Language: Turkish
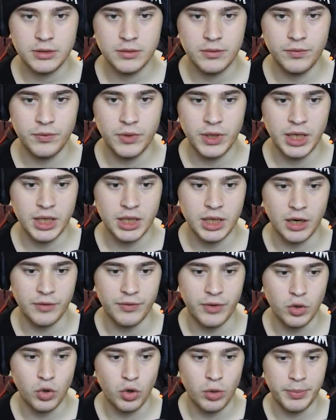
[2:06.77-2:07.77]
Willy
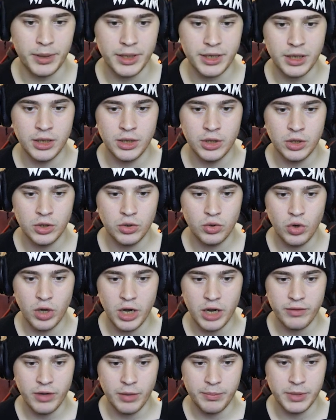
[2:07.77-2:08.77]
kafan kopar.
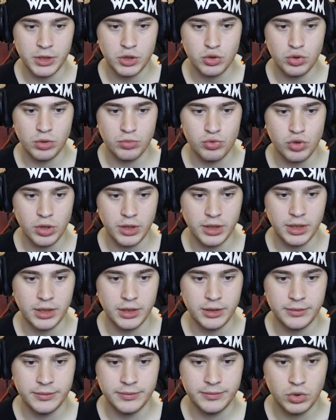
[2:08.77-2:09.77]
Görev yapmak istiyorum şu
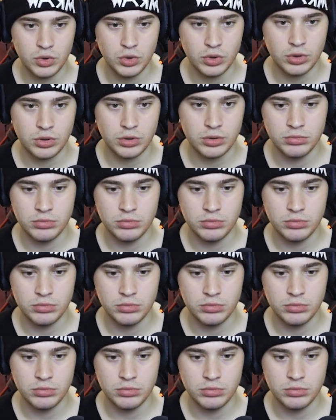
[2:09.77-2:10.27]
anda. Dur.